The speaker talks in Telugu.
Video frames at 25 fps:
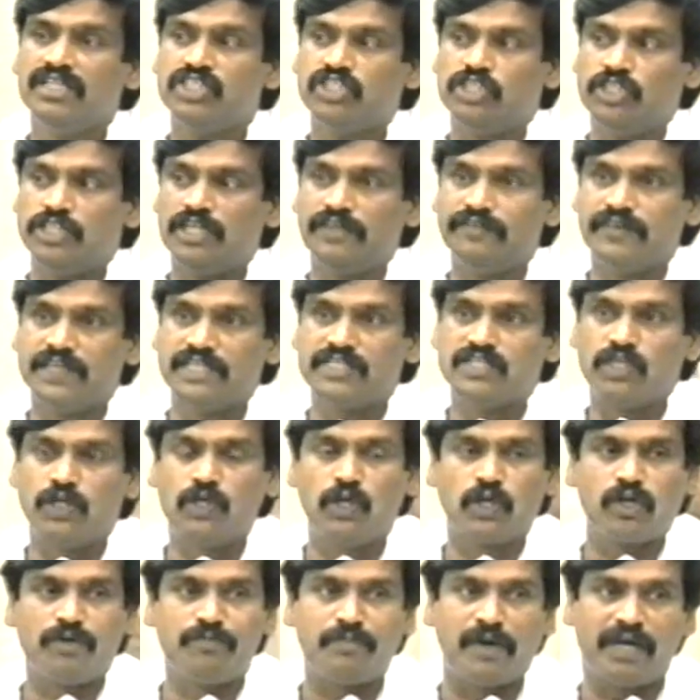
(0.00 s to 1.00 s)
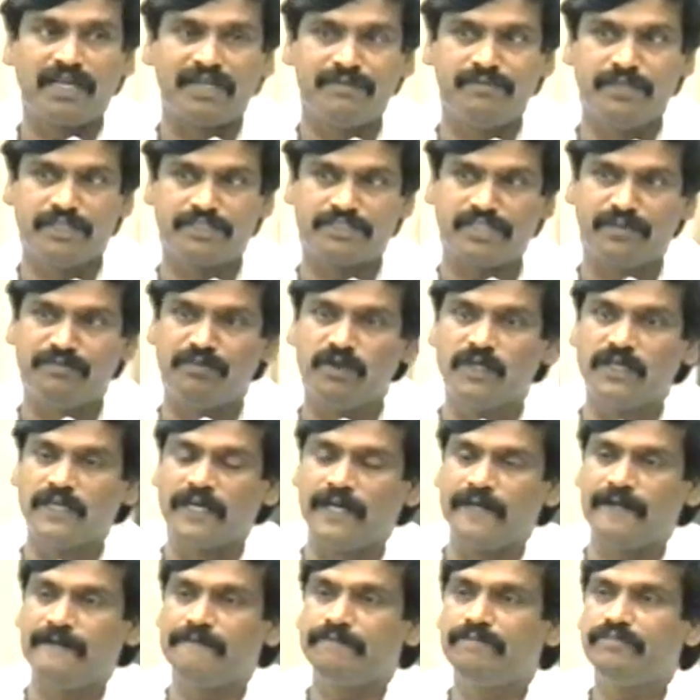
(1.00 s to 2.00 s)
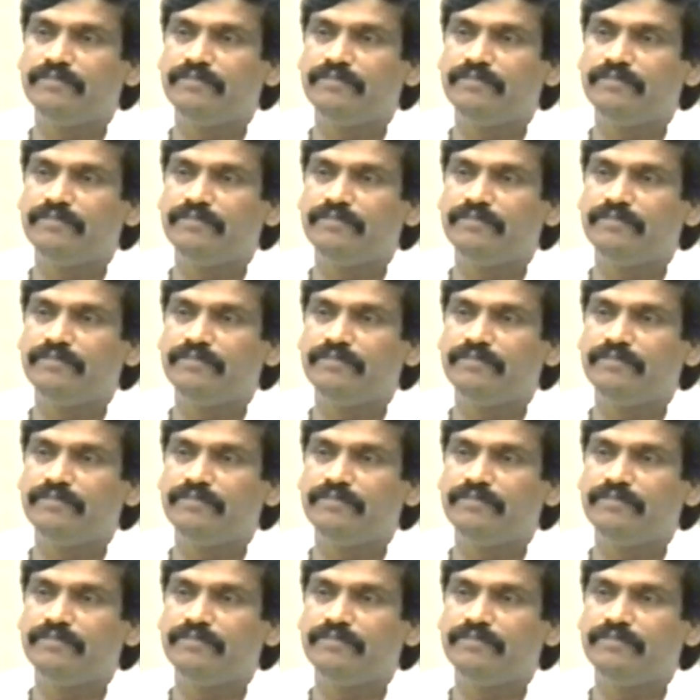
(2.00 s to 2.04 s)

చిన్న వయసులోని ఒక పార్లమెంట్ సభ్యుడిగా